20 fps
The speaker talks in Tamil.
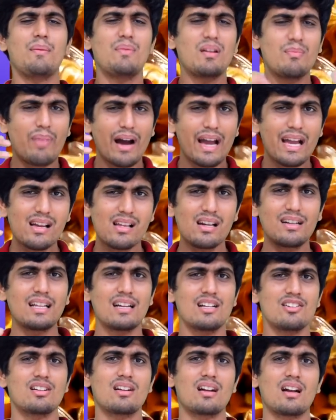இப்படி பயங்கர
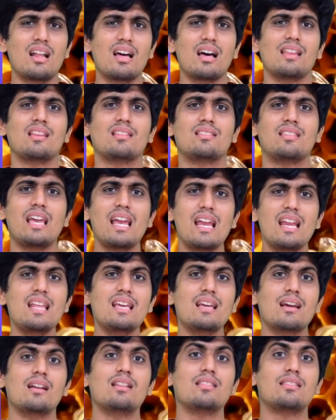டென்ஷனில் அந்த
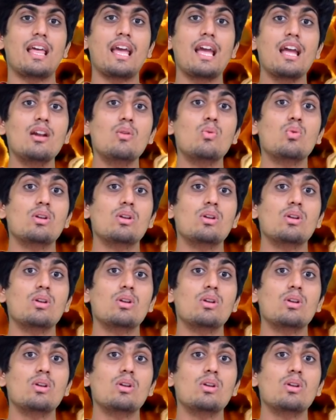தேனீகள் தேன்